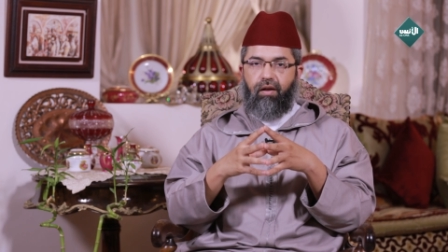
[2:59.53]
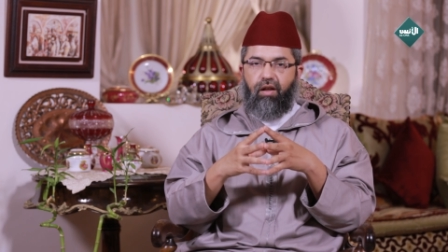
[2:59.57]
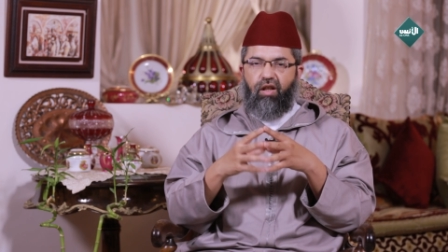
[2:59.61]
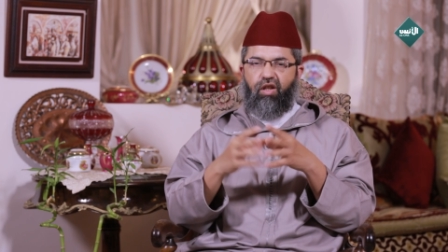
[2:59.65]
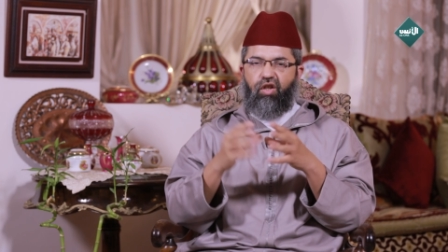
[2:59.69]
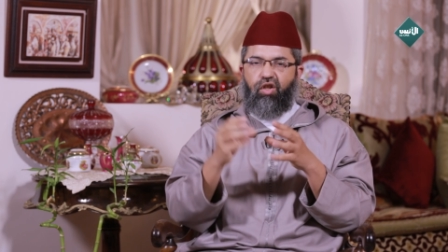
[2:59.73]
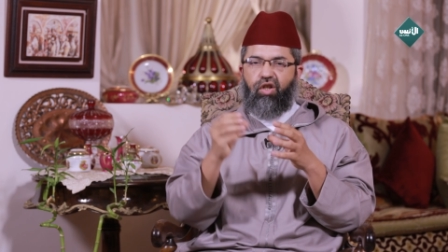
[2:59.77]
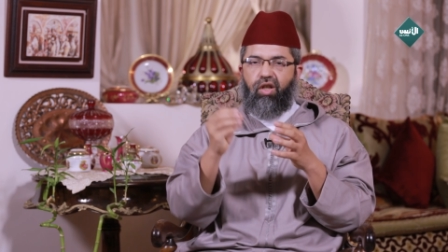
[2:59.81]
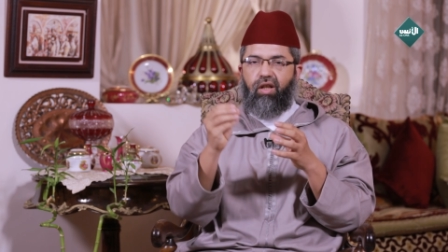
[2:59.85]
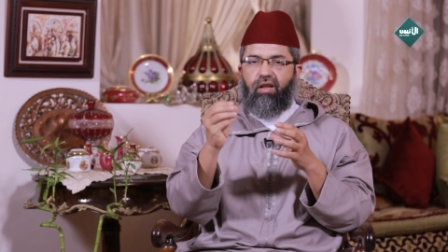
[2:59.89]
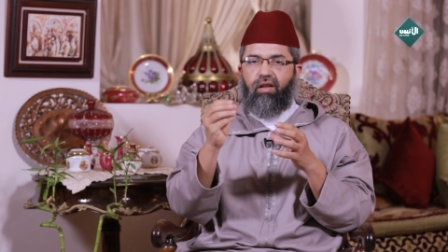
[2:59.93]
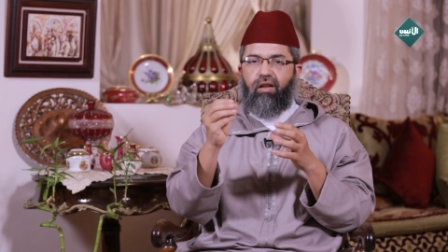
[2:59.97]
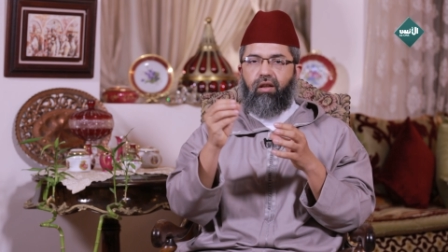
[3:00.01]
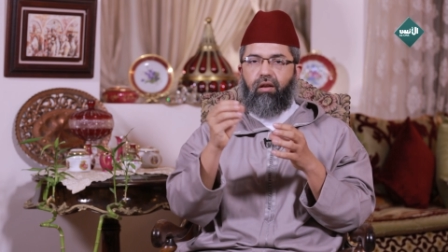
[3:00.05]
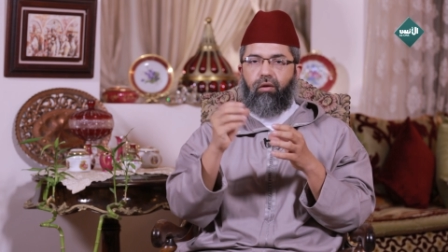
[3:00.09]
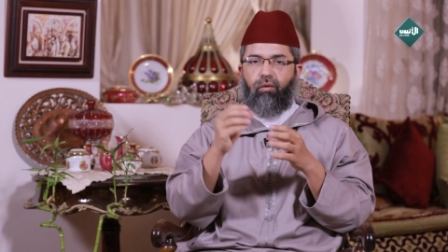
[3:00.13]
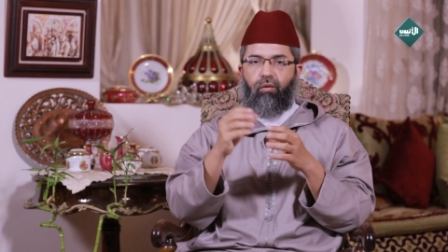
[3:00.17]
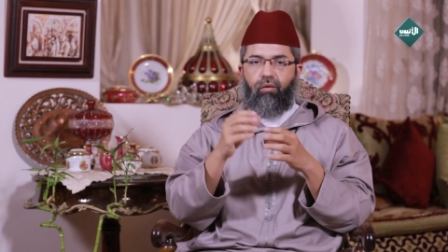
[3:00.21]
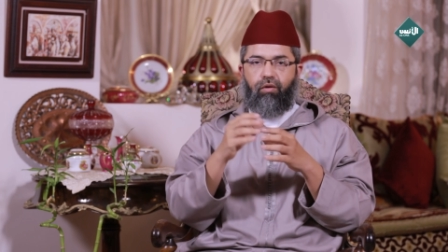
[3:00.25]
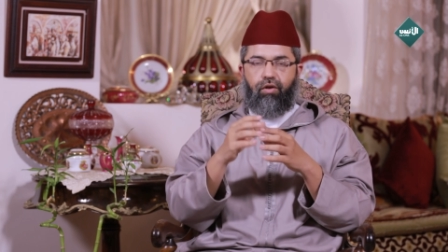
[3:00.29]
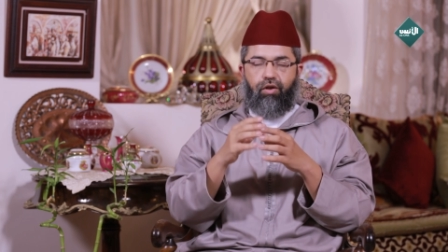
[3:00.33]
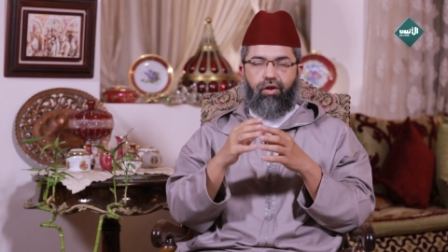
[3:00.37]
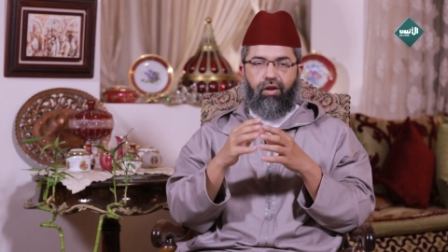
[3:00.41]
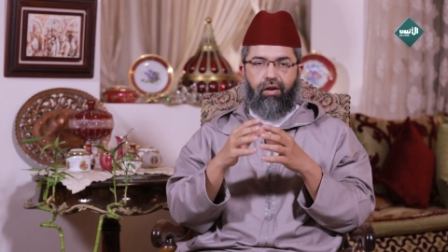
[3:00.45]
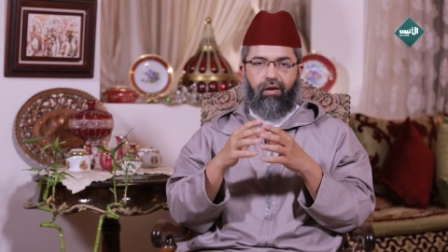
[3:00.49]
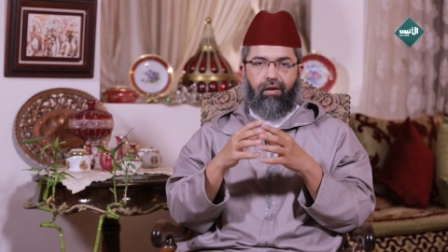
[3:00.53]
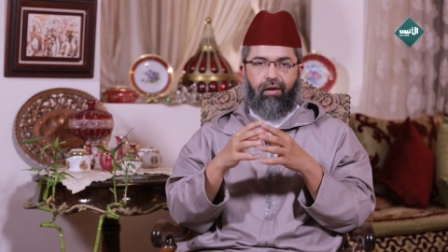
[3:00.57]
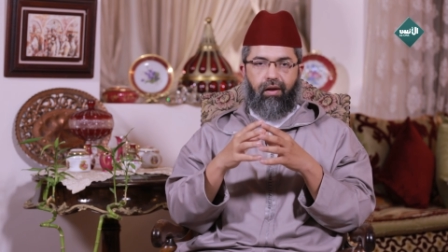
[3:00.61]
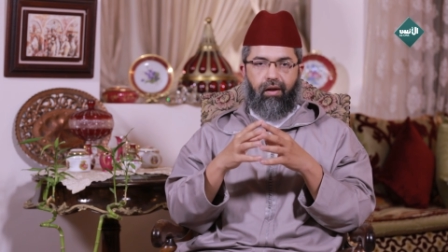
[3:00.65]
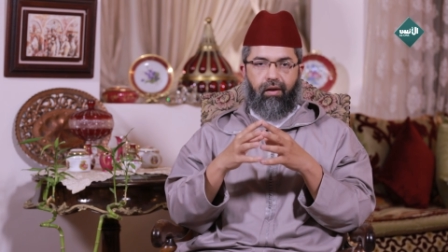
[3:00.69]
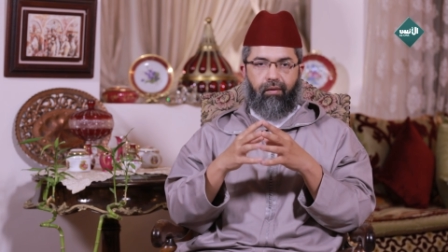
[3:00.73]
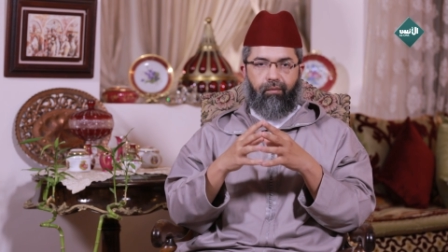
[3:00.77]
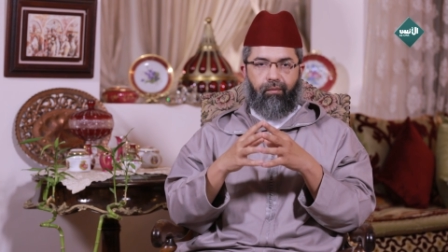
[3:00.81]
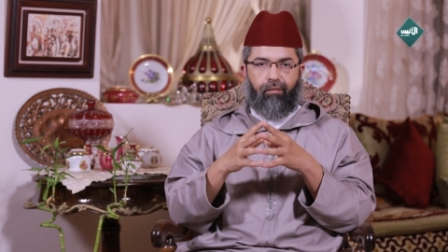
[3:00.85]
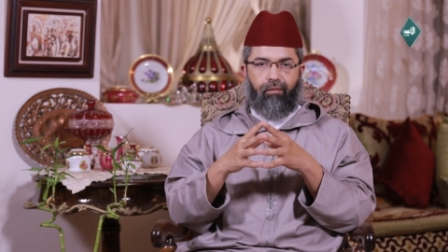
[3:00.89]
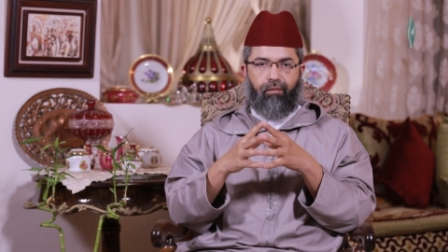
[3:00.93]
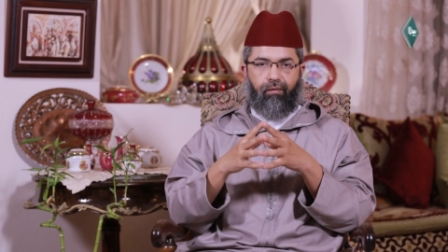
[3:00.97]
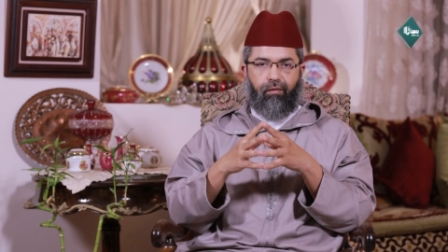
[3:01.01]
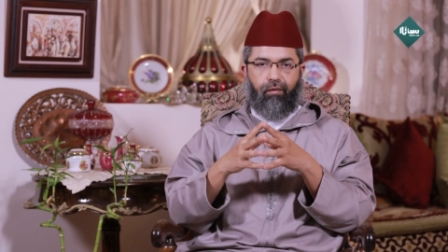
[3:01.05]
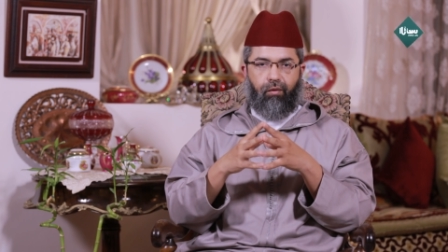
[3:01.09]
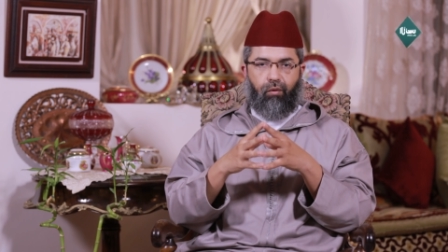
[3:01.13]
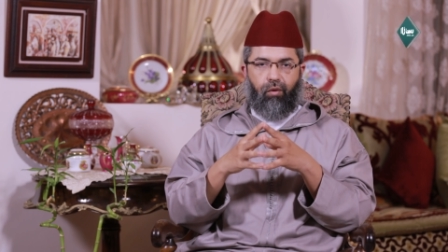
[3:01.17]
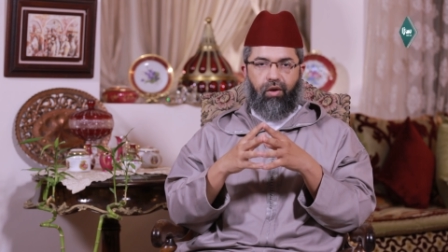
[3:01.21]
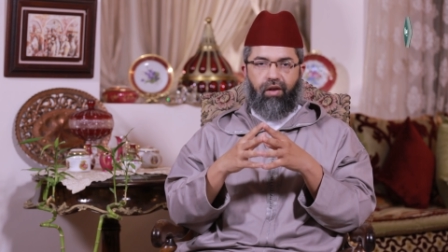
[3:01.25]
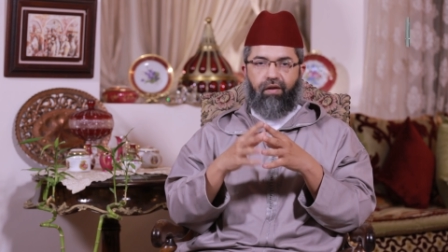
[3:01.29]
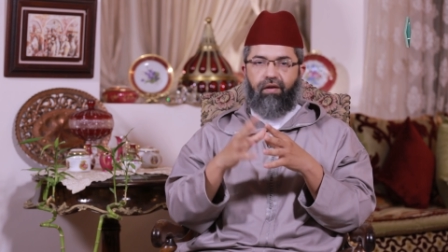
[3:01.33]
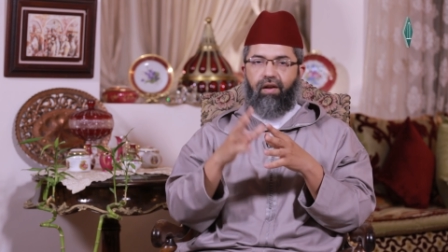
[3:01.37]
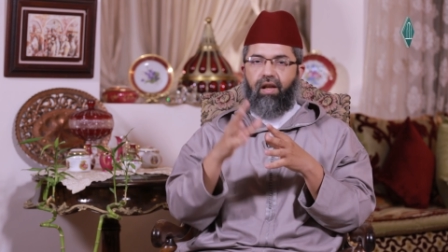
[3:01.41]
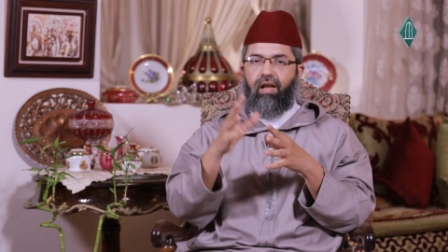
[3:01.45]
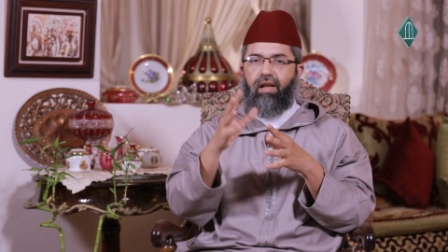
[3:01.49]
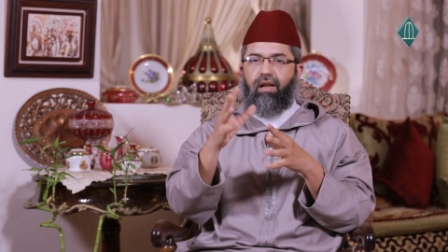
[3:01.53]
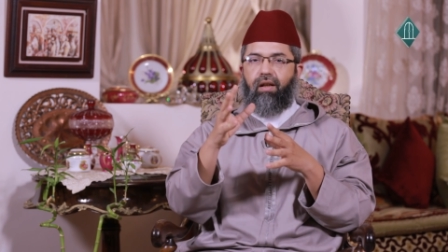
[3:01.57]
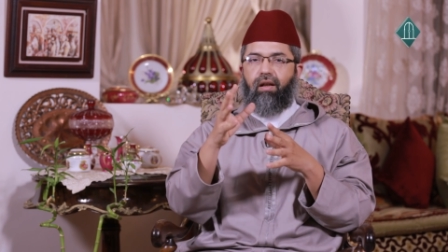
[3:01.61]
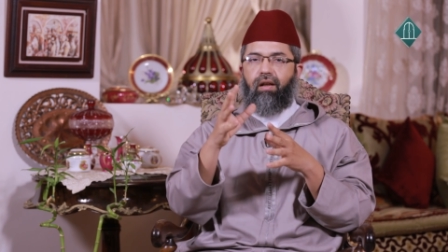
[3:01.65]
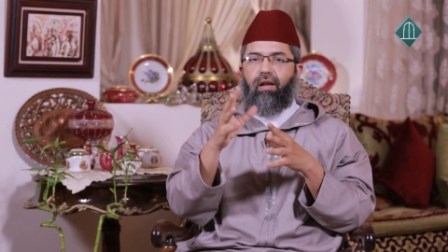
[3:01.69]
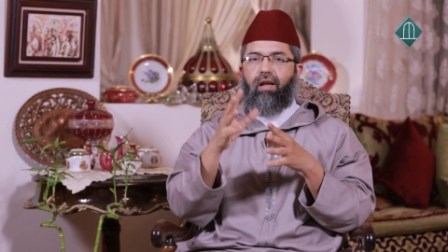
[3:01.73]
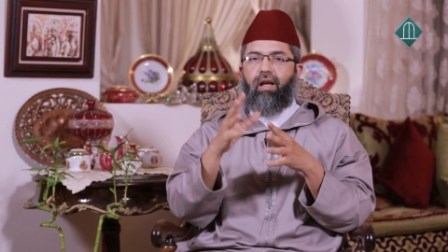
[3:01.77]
شديد جدا ولذلك